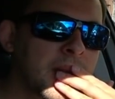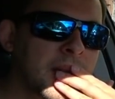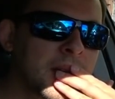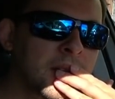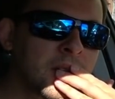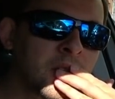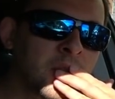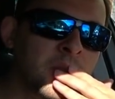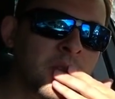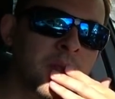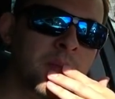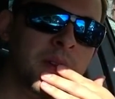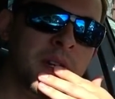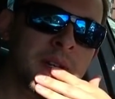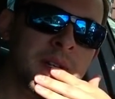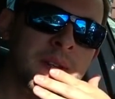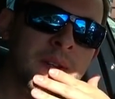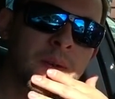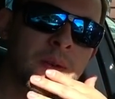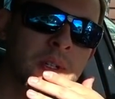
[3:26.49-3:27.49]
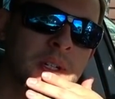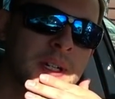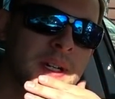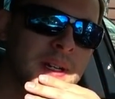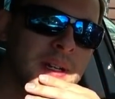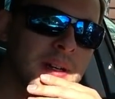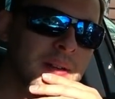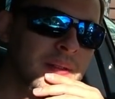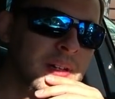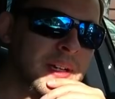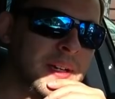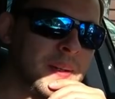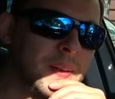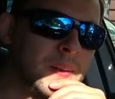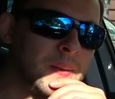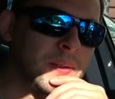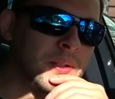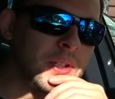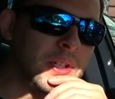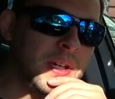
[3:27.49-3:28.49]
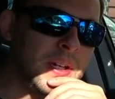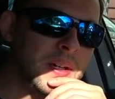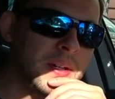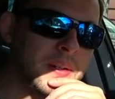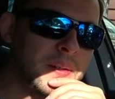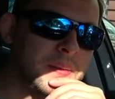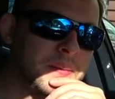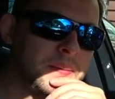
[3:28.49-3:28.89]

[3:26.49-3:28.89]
И думаю, блин, неужели я выкинул чек?